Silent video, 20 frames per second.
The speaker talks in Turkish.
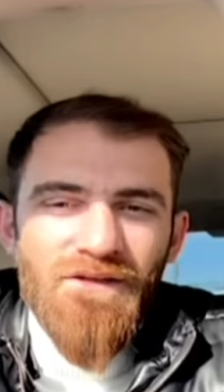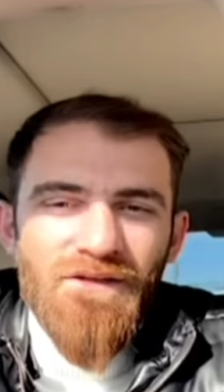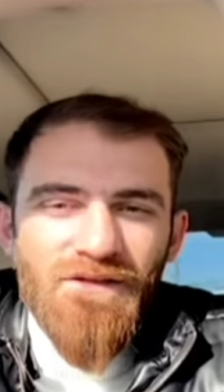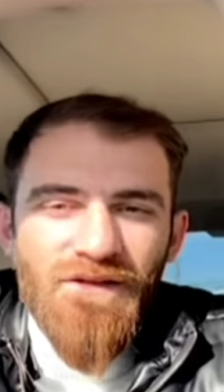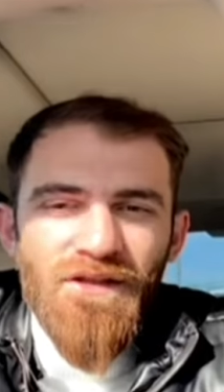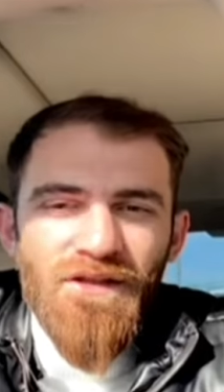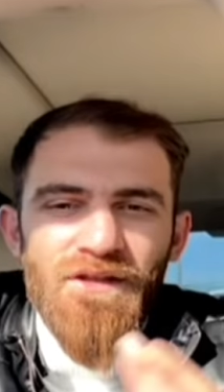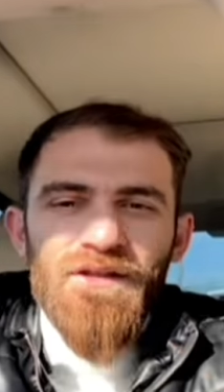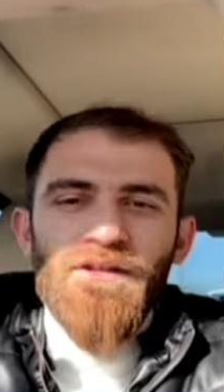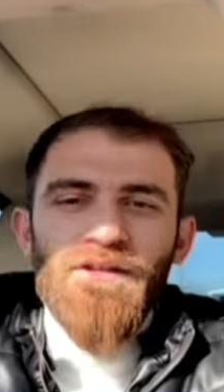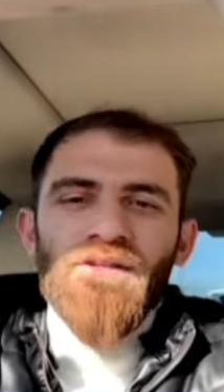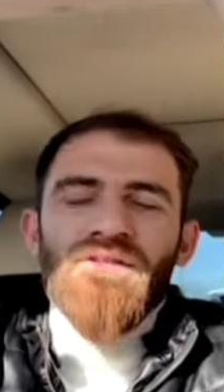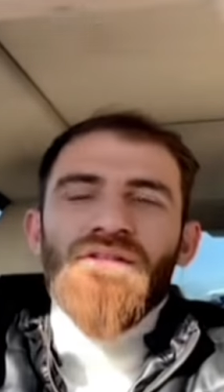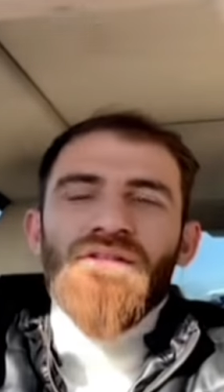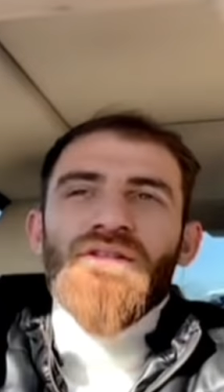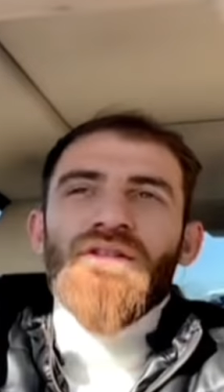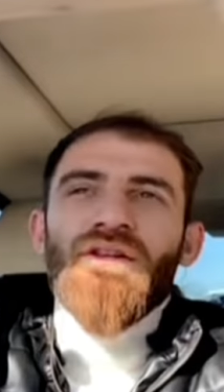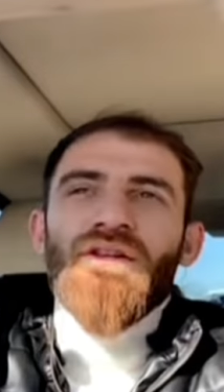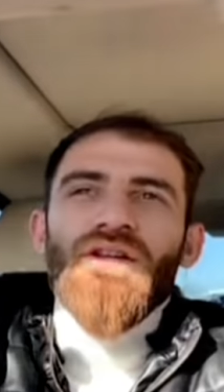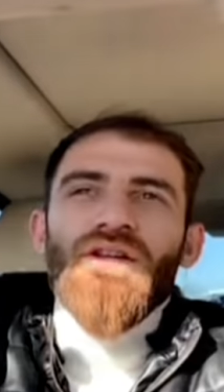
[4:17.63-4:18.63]
Te-
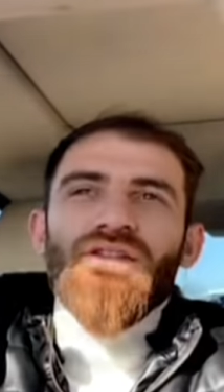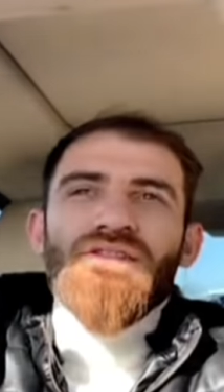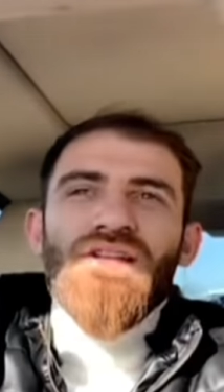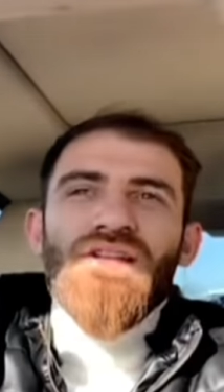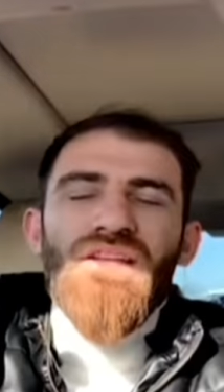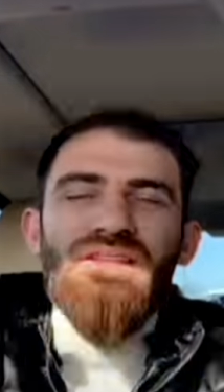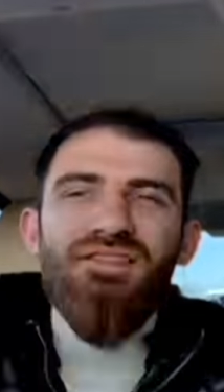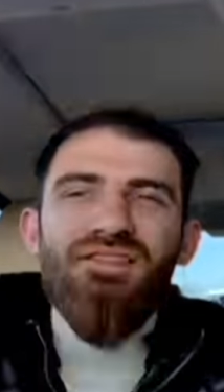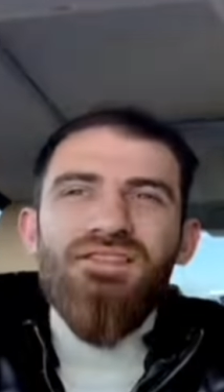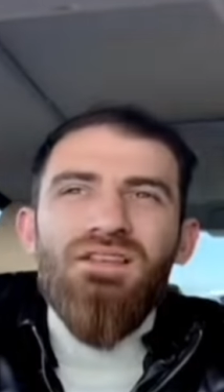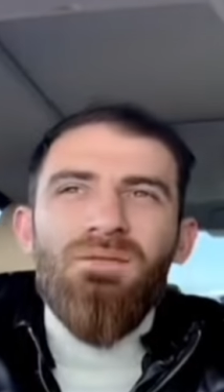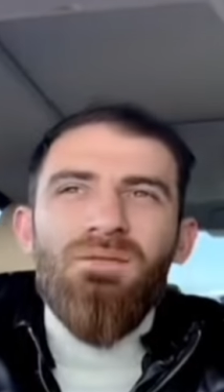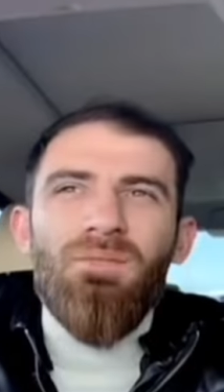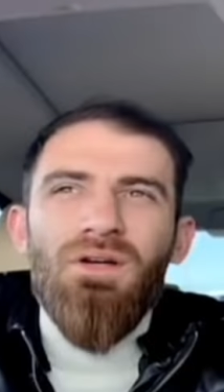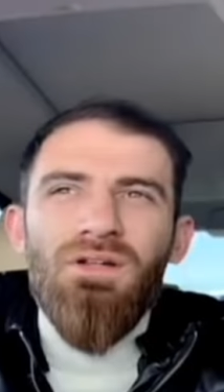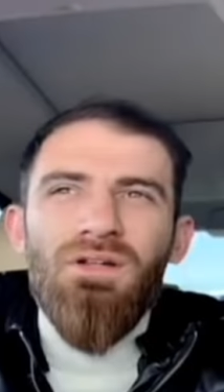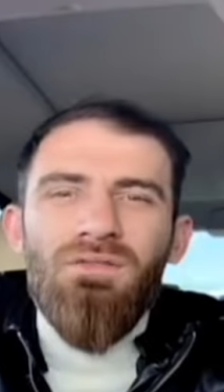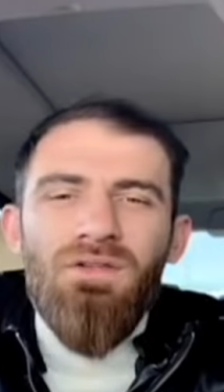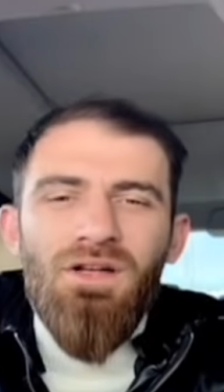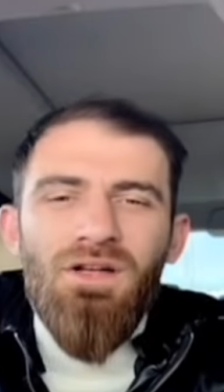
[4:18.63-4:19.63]
test
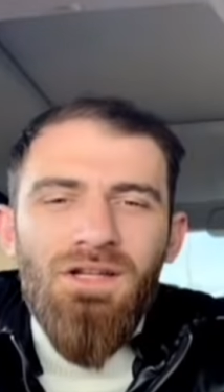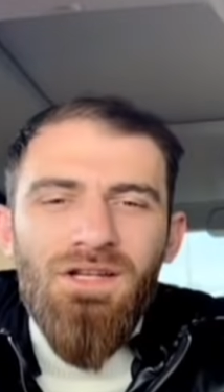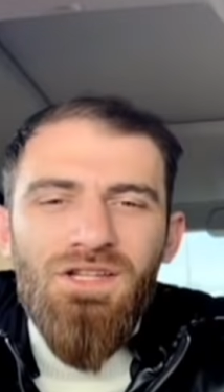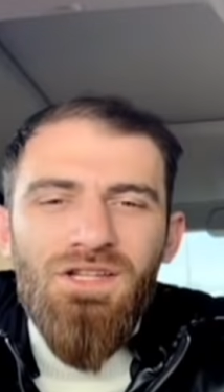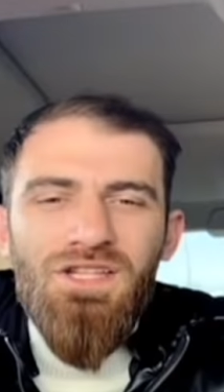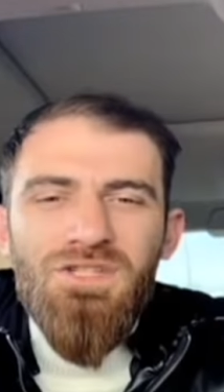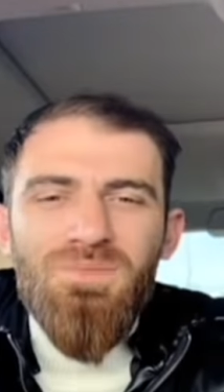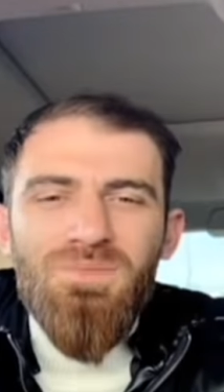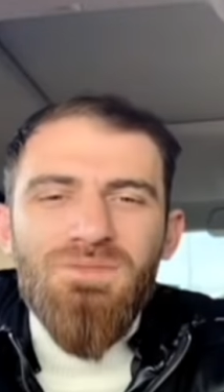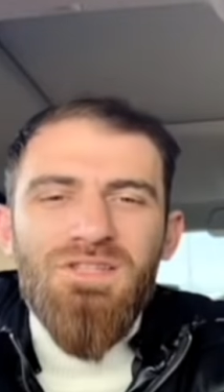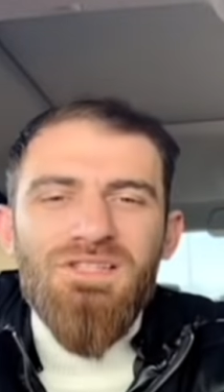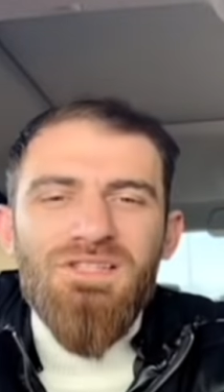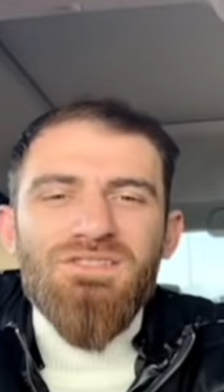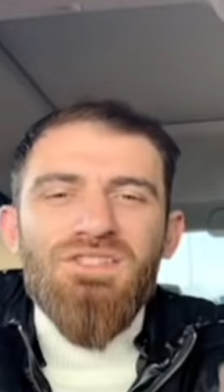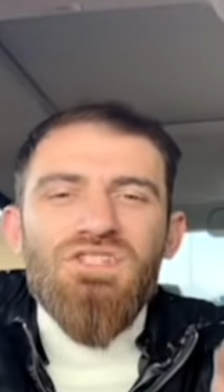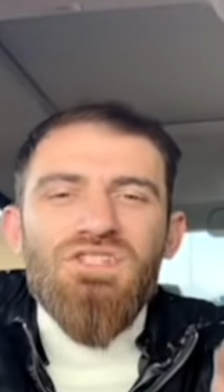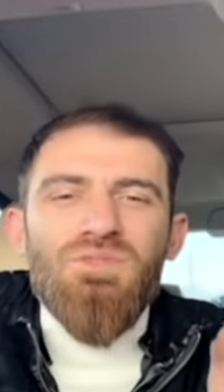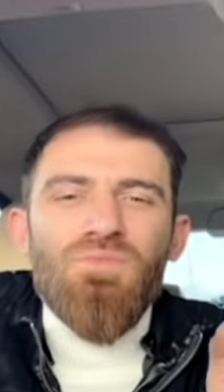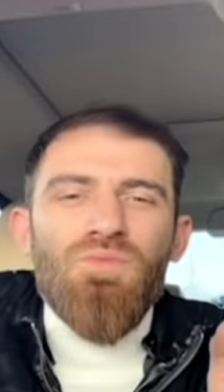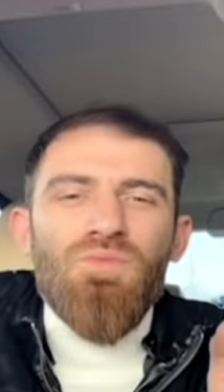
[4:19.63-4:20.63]
zamanı var. Yani hiç mi
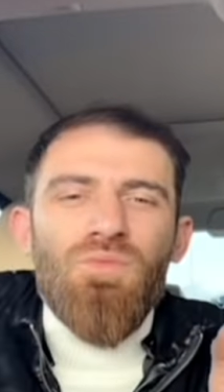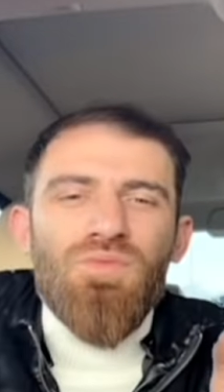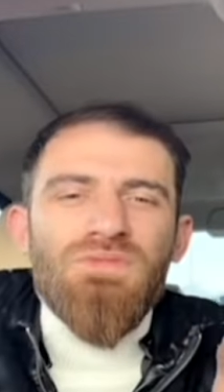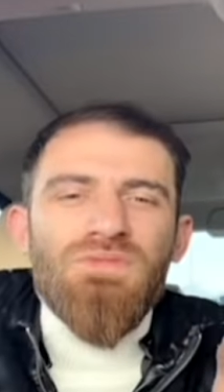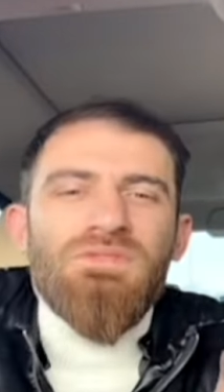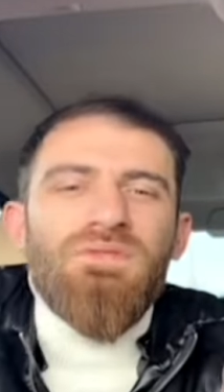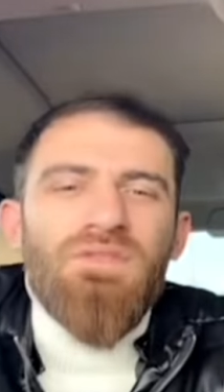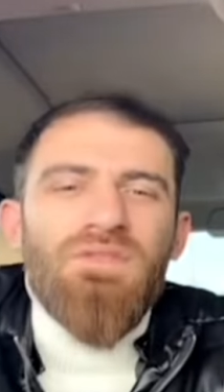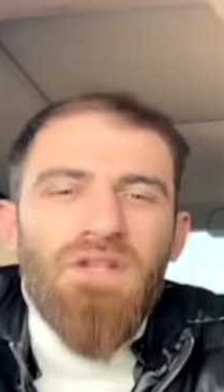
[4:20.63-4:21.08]
teste çıkmıyor bu sıfır